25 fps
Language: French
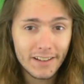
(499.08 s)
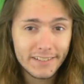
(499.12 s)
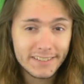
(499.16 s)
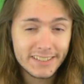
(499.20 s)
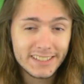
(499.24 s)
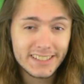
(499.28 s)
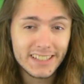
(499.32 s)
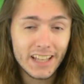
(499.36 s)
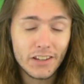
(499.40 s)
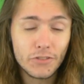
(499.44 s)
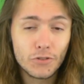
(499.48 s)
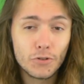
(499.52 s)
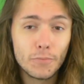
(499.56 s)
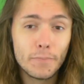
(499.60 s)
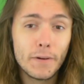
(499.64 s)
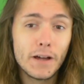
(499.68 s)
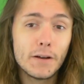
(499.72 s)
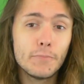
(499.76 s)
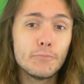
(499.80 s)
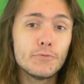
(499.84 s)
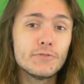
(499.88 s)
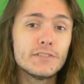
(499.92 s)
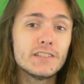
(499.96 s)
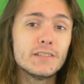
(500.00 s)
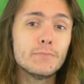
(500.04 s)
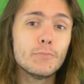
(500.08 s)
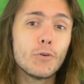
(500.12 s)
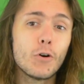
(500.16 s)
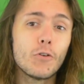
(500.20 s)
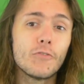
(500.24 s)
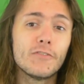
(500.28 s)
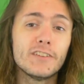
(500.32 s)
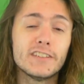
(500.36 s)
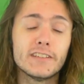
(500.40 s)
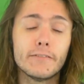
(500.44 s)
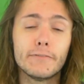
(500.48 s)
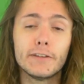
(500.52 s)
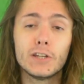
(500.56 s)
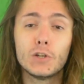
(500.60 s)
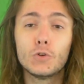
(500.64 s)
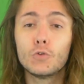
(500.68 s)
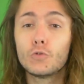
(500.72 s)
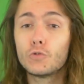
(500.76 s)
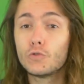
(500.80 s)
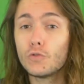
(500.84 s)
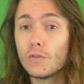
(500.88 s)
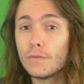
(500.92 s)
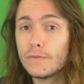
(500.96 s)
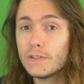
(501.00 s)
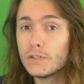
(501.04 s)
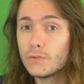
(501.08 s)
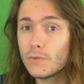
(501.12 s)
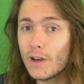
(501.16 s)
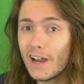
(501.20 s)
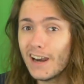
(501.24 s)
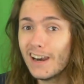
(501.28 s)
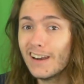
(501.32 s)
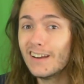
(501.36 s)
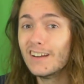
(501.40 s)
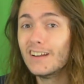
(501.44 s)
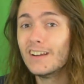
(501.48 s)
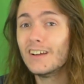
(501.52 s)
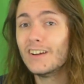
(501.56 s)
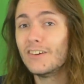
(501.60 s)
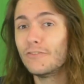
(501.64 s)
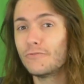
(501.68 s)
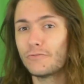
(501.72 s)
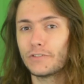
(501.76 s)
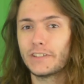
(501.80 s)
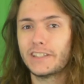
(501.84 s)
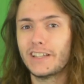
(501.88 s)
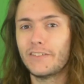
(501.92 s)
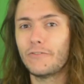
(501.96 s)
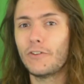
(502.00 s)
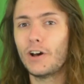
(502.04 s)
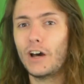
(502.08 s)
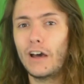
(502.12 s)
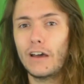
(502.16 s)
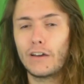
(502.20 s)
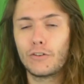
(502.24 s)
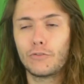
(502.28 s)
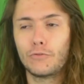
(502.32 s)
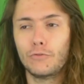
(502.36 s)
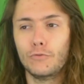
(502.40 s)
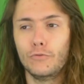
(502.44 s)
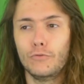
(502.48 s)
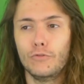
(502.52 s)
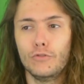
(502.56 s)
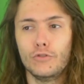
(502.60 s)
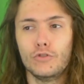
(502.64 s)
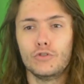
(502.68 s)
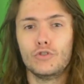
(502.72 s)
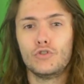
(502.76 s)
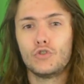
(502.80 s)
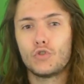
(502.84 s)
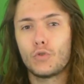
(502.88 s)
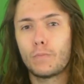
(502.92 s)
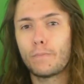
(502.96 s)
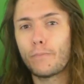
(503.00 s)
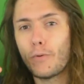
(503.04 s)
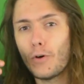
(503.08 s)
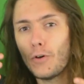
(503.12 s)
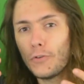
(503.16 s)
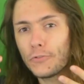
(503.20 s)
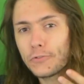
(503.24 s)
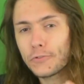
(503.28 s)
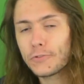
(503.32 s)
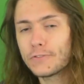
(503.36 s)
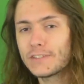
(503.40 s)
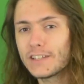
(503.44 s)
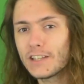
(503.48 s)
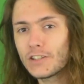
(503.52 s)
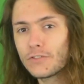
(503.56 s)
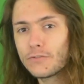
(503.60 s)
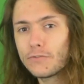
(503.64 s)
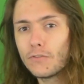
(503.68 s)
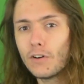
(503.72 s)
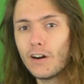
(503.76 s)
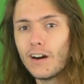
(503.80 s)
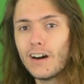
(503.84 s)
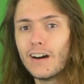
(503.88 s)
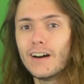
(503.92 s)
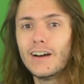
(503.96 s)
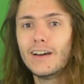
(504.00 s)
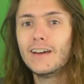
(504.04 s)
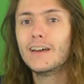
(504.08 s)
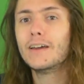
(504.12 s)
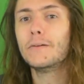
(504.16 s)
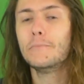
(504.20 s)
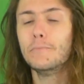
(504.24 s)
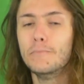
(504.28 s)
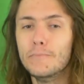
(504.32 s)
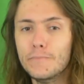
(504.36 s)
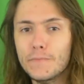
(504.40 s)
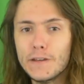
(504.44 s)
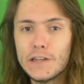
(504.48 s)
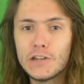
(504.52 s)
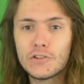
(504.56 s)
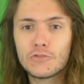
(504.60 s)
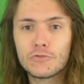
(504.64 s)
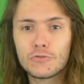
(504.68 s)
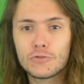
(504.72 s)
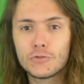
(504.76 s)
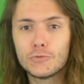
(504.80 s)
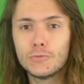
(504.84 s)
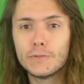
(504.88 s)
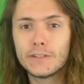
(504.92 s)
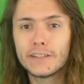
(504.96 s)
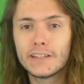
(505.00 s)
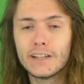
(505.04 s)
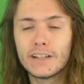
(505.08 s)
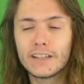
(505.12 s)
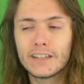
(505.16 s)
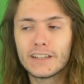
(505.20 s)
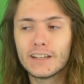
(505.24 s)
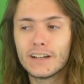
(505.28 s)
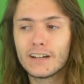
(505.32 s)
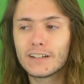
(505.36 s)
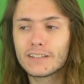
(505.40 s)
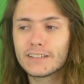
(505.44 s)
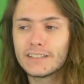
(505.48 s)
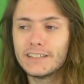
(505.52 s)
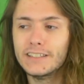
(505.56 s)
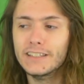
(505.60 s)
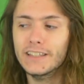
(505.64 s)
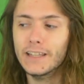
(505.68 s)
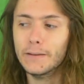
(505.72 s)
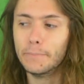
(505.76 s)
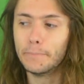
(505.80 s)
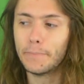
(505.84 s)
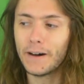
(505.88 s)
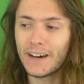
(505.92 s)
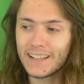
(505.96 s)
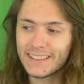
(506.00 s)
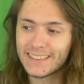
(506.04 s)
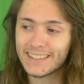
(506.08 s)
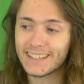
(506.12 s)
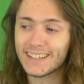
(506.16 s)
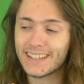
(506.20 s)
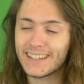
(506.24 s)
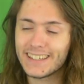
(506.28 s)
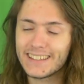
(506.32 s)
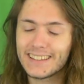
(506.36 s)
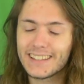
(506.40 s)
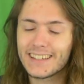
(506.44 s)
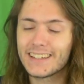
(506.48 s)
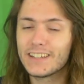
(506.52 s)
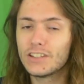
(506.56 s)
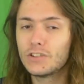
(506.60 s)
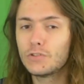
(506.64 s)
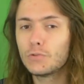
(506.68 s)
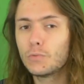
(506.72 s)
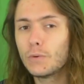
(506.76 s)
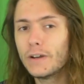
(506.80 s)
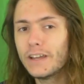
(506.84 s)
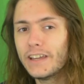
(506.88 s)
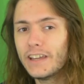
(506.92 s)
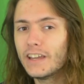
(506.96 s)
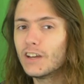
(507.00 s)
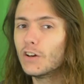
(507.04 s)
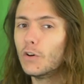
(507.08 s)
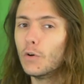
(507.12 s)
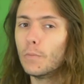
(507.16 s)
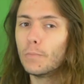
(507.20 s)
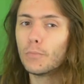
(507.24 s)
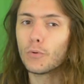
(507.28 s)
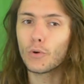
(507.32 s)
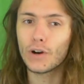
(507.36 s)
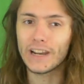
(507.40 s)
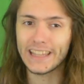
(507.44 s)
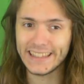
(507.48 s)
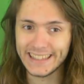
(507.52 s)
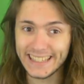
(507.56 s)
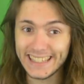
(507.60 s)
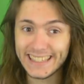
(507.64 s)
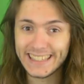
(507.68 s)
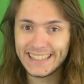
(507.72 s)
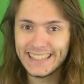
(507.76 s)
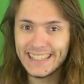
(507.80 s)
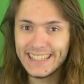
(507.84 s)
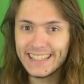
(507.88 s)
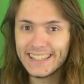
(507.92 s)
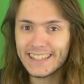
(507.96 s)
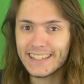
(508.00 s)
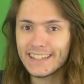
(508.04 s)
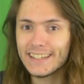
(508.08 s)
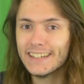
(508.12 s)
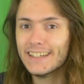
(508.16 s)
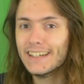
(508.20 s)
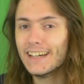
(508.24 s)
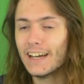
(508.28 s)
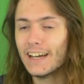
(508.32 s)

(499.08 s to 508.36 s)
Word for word: à un stade de balbutiement vis à -vis de l'audiovisuel savoir que je pense que ça se voit, mais je suis quelqu'un qui n'est pas très très doué euh, pour la technique.